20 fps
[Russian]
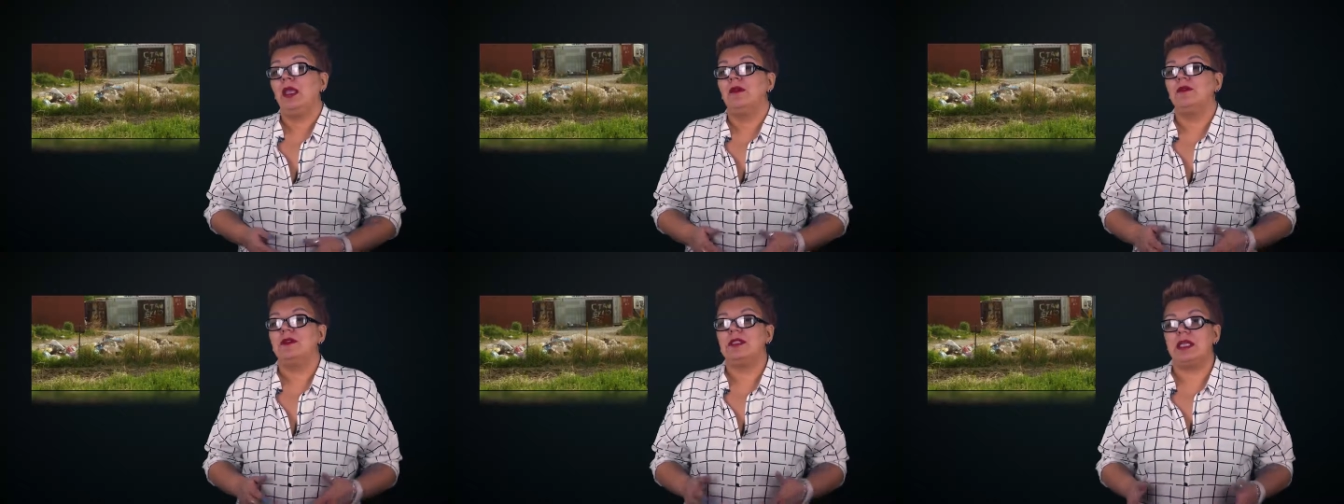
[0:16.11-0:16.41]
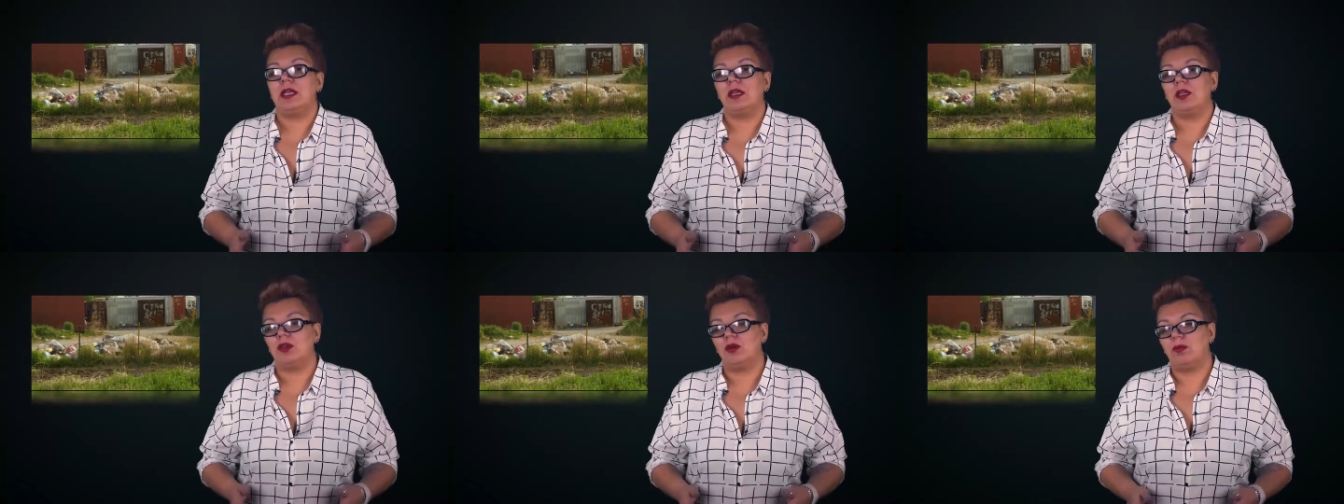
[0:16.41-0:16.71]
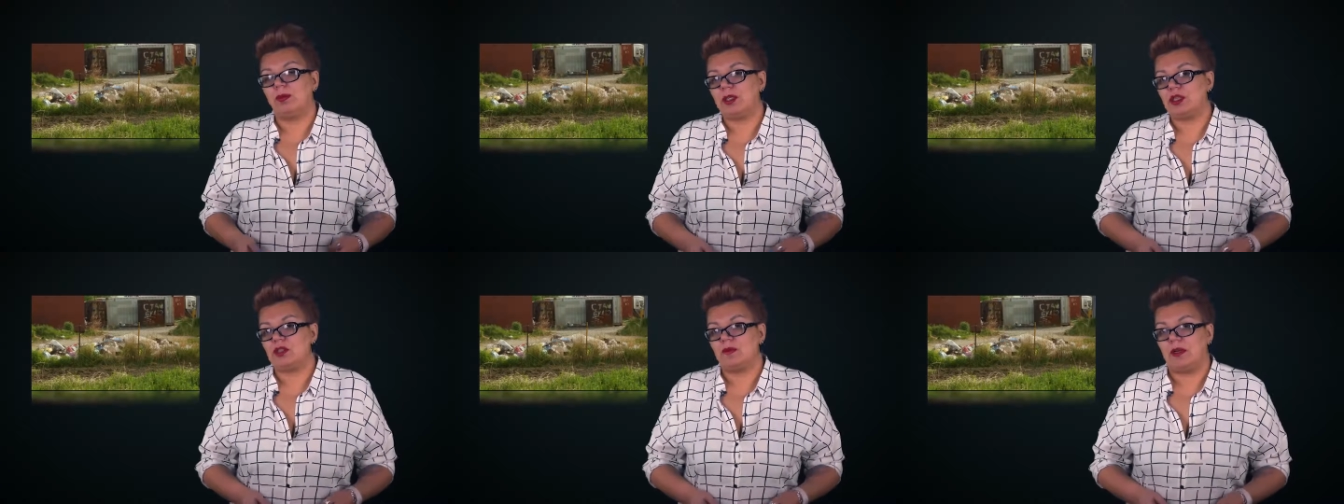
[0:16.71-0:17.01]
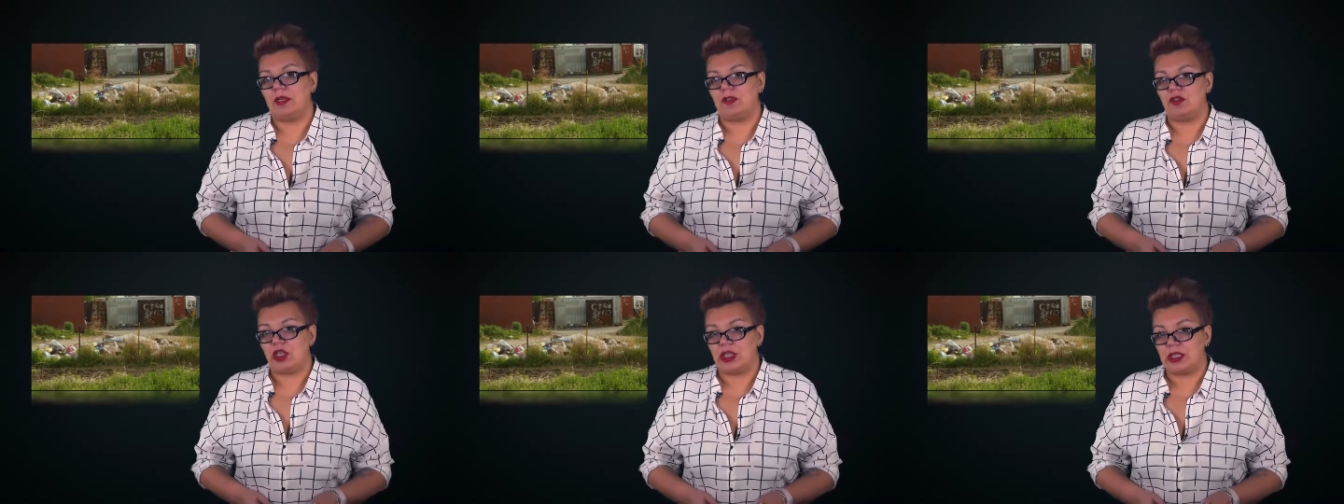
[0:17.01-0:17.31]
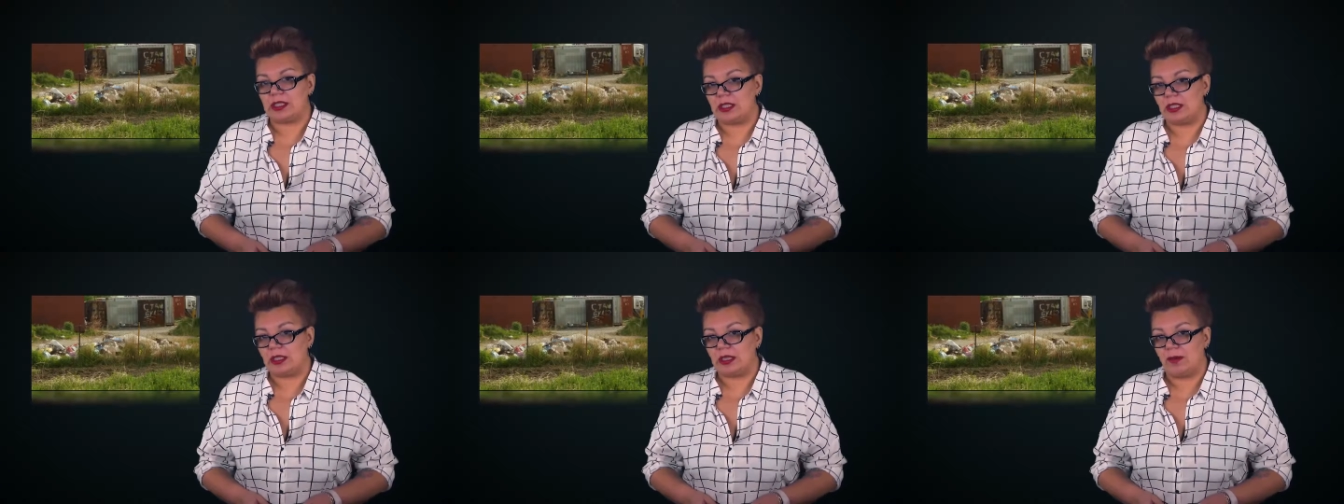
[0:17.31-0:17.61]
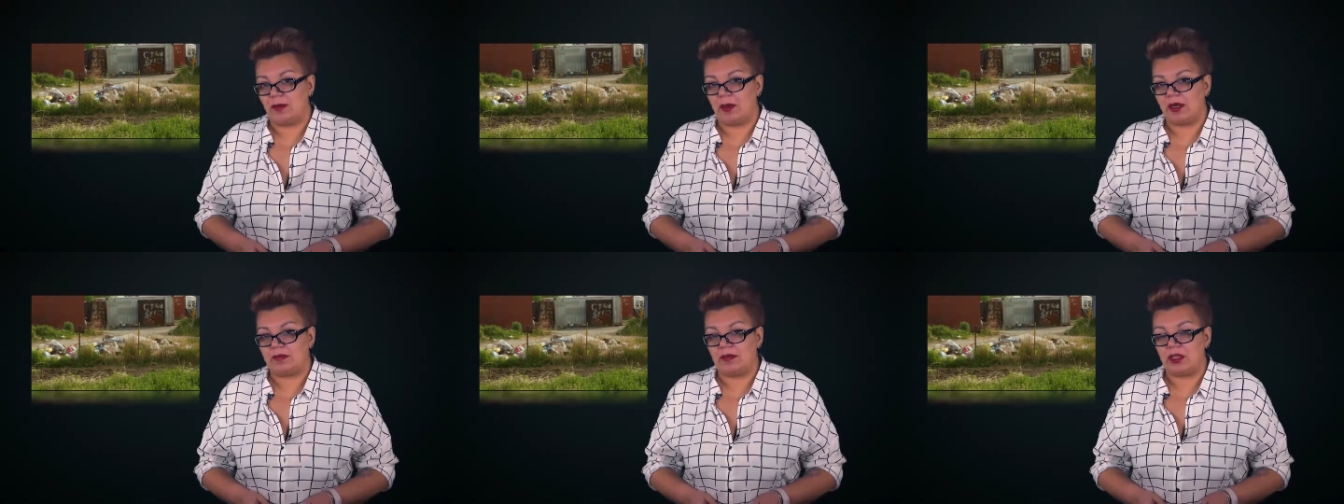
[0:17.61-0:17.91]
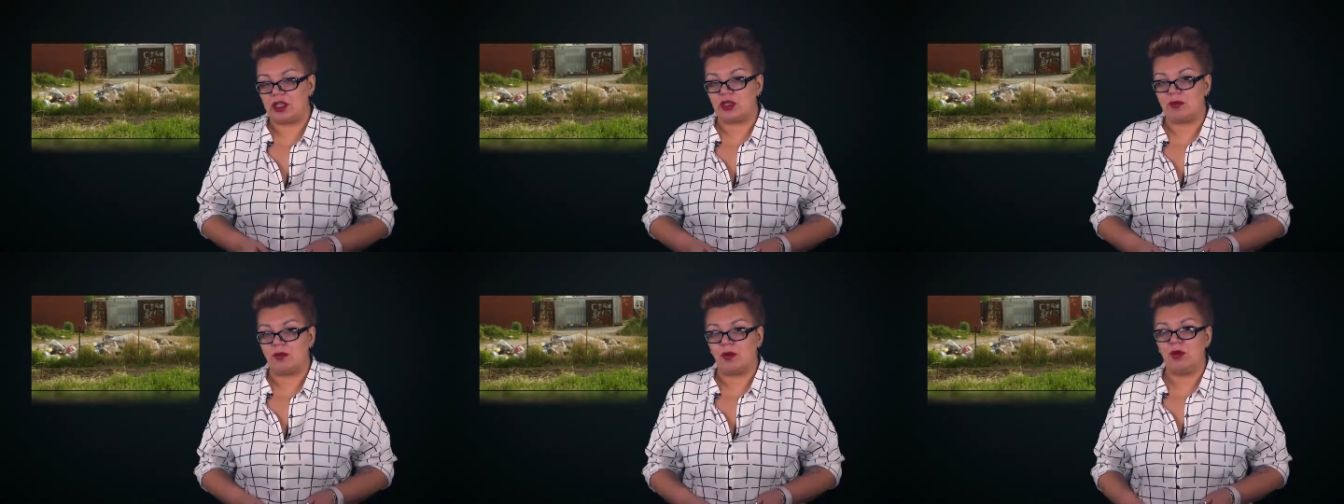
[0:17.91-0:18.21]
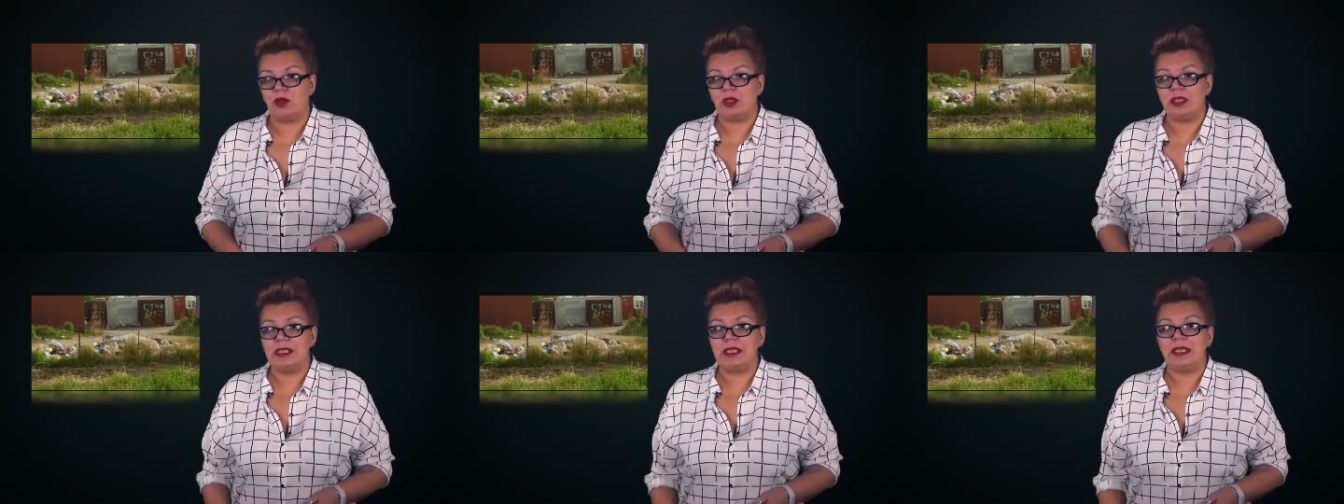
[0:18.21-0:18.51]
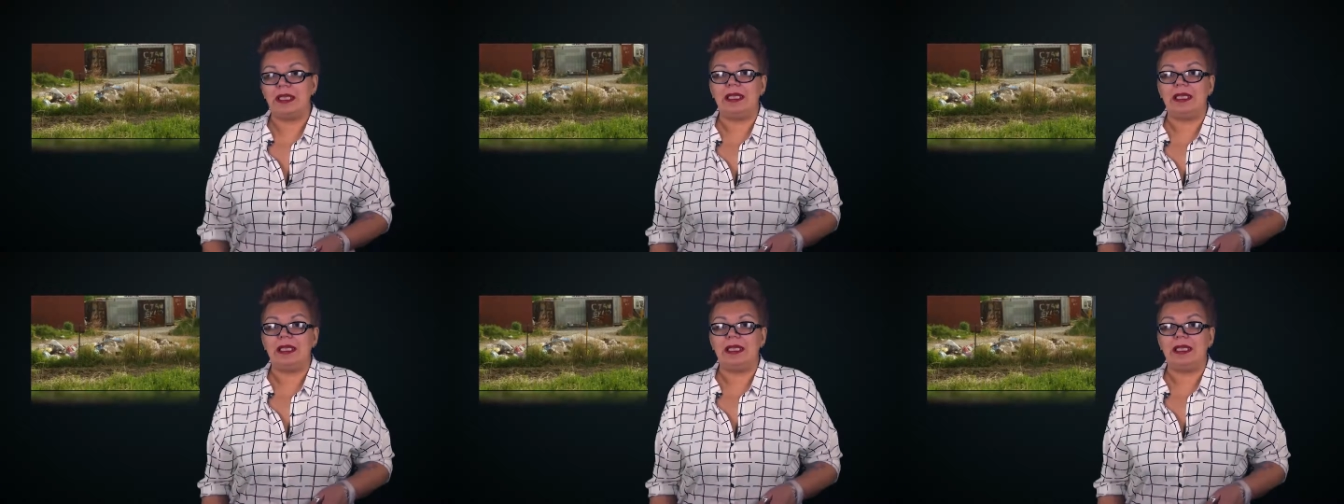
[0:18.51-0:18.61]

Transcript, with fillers: Все, кто проживает в частных домах в нашем городе